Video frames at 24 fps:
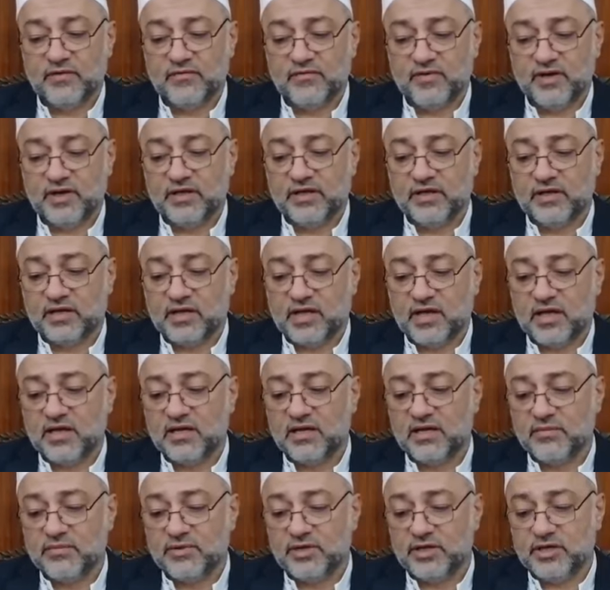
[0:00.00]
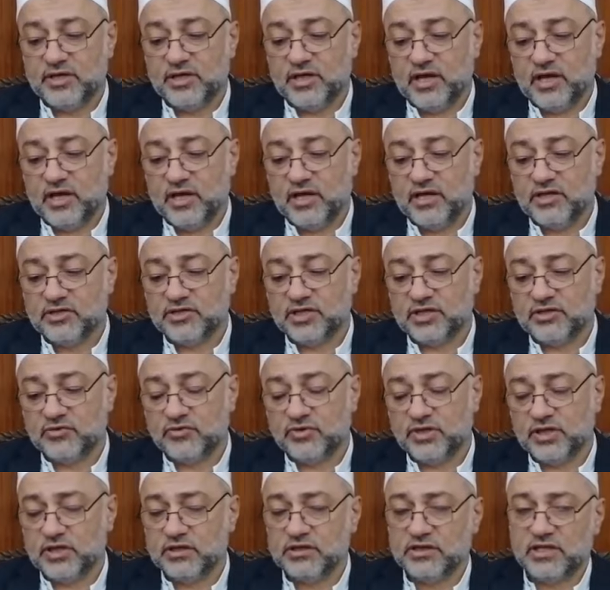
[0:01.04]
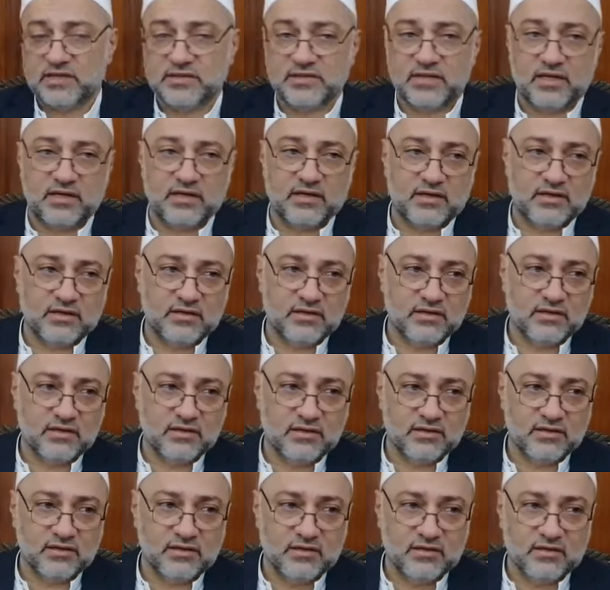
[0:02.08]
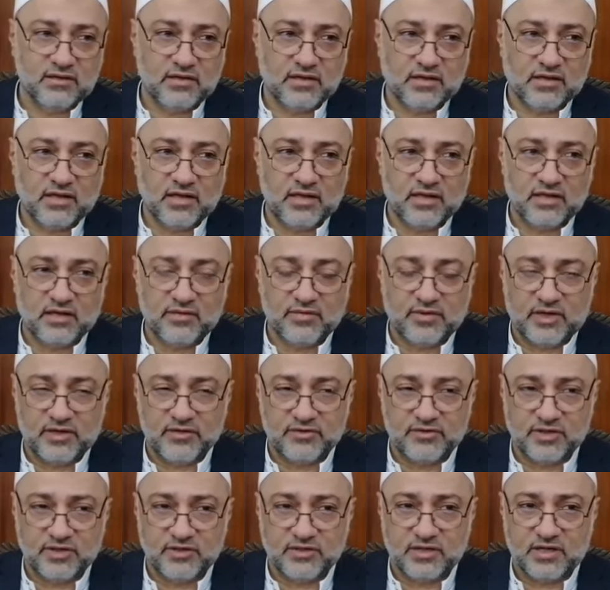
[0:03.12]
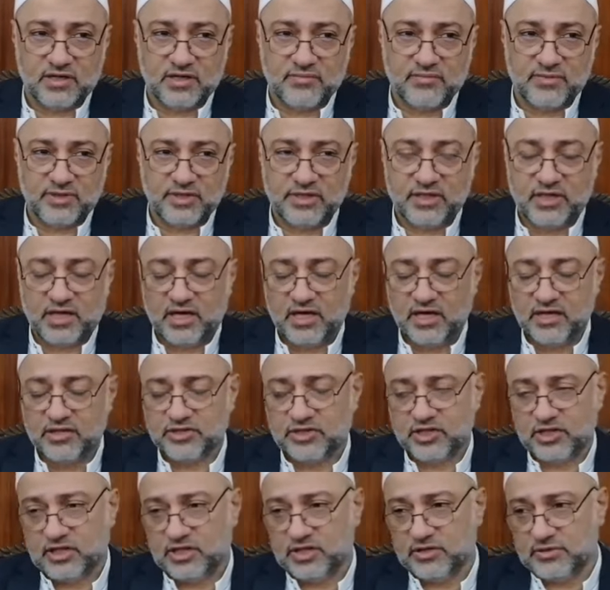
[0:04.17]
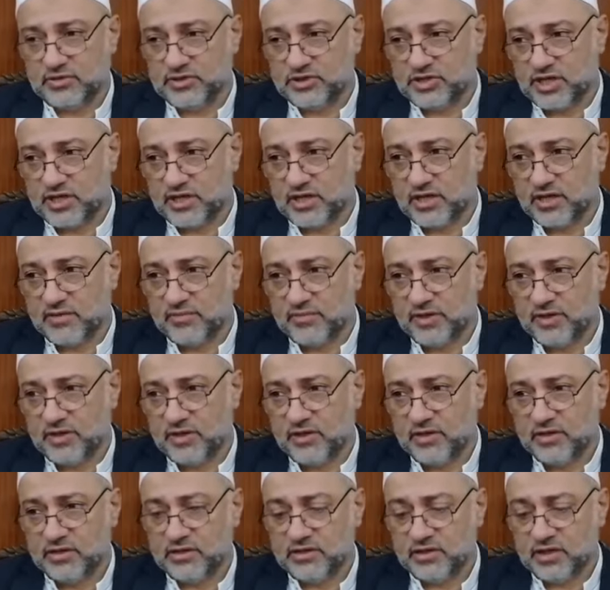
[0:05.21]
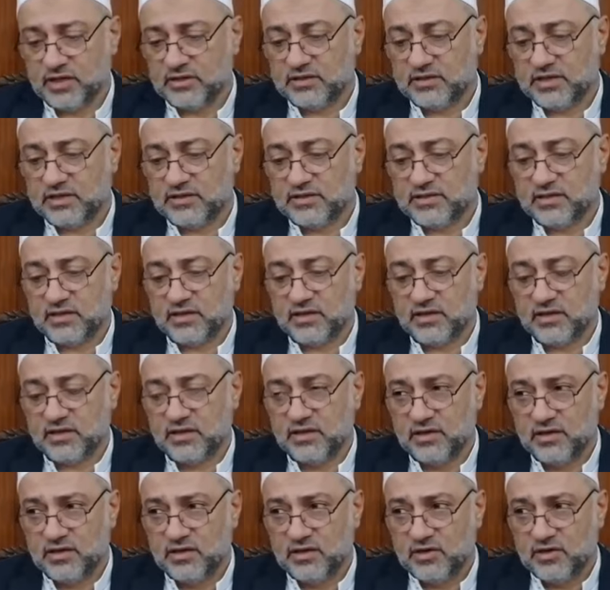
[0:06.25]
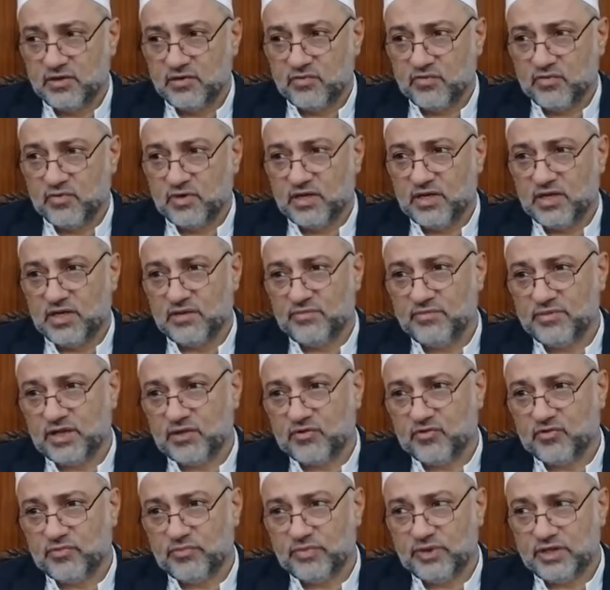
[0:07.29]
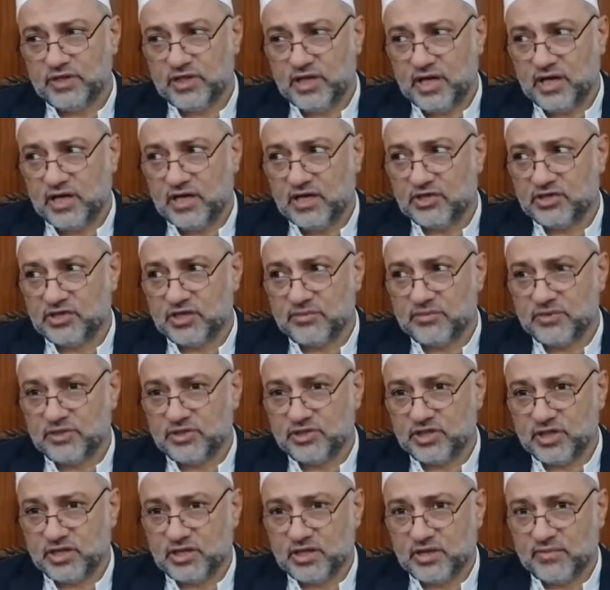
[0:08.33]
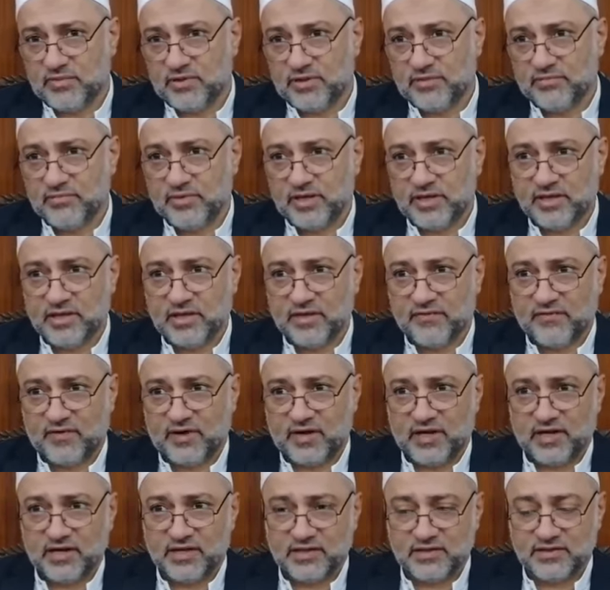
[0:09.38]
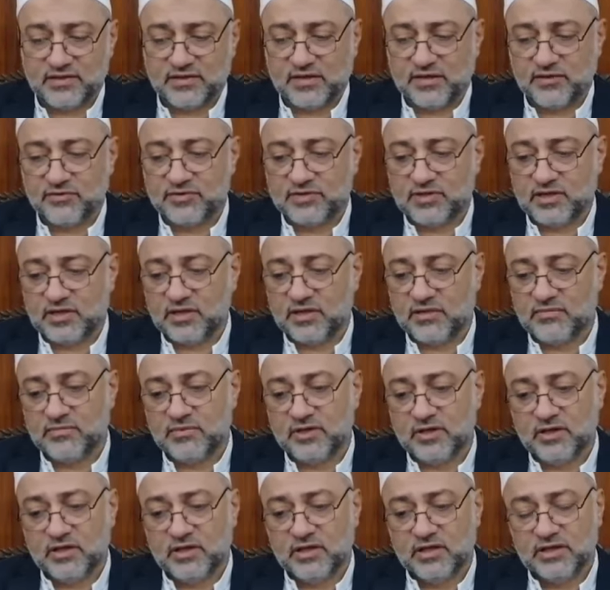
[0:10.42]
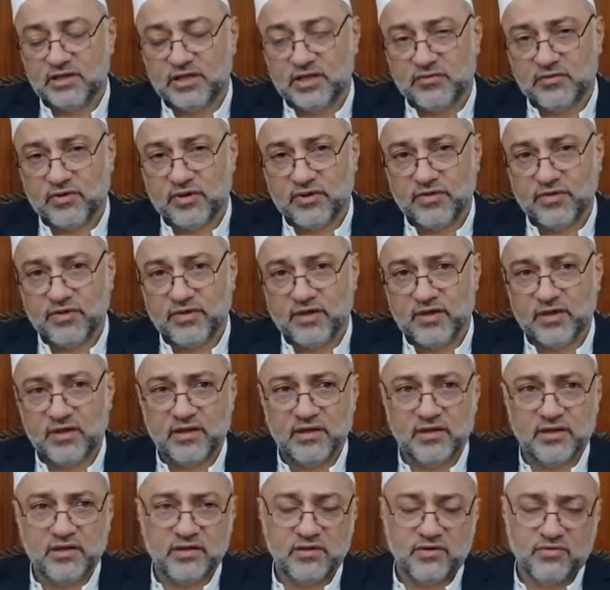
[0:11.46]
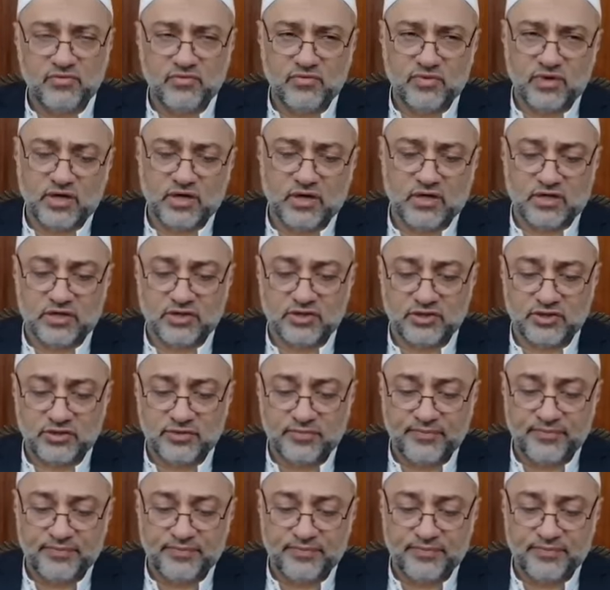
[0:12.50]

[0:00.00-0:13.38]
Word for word: فإن كان به حاجة اغتسل كان النبي عليه الصلاة والسلام به حاجة يعني من جنابة يغتسل وإن لم يكن به حاجة من جنابة ماذا يفعل عليه الصلاة والسلام توضأ وخرج